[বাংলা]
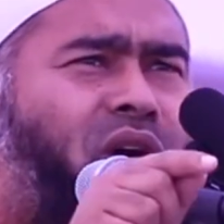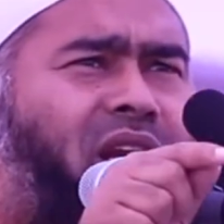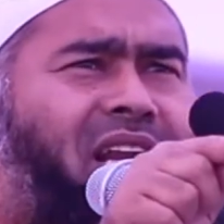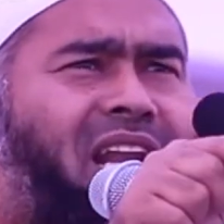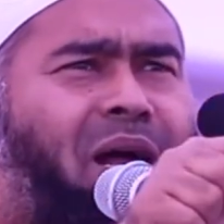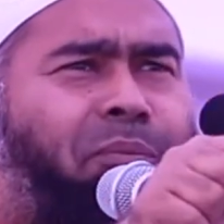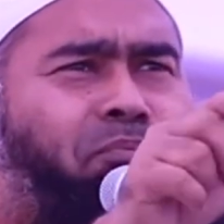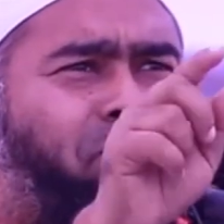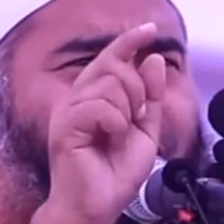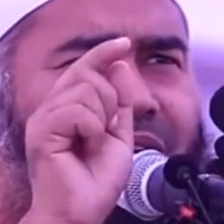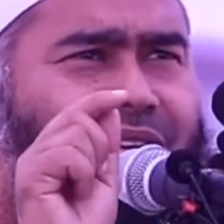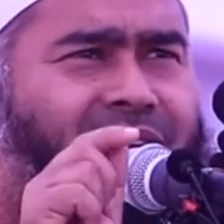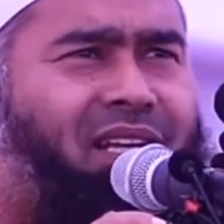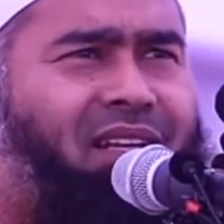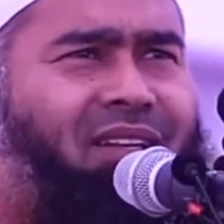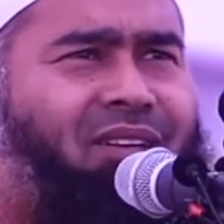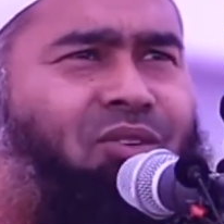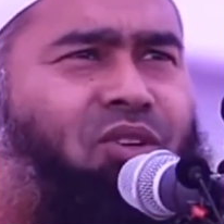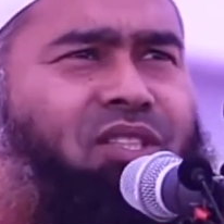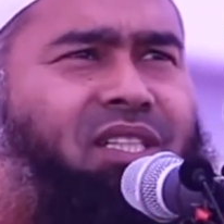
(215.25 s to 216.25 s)
করে লাভটা
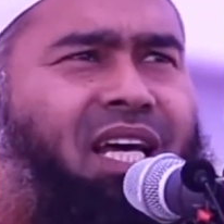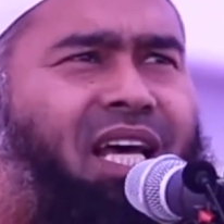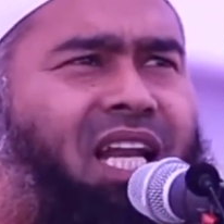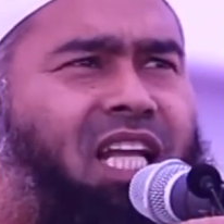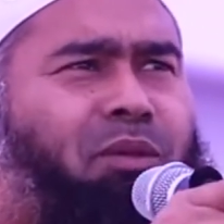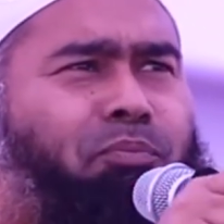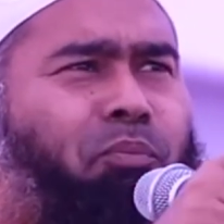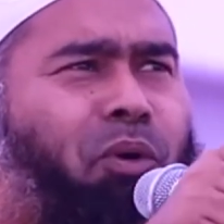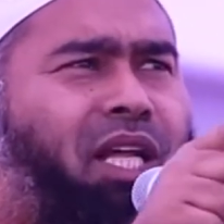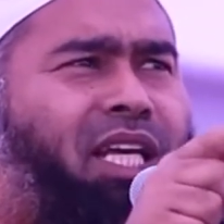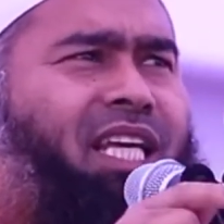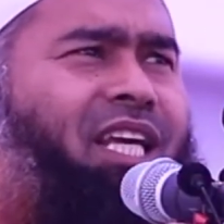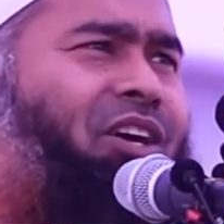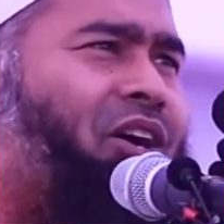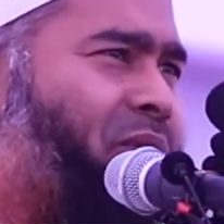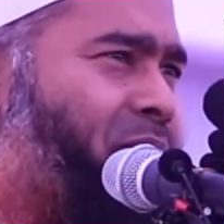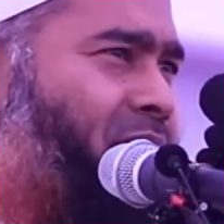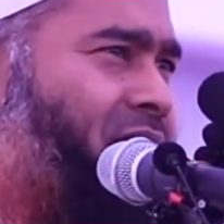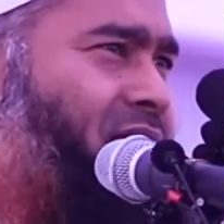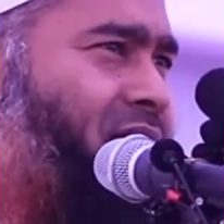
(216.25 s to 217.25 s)
কি ও সালাদ পড়ে কি
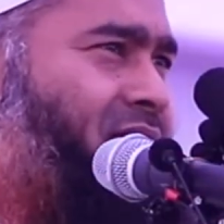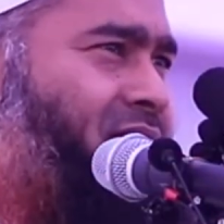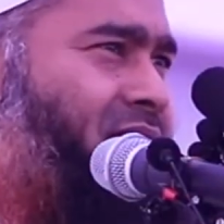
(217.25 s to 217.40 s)
হবে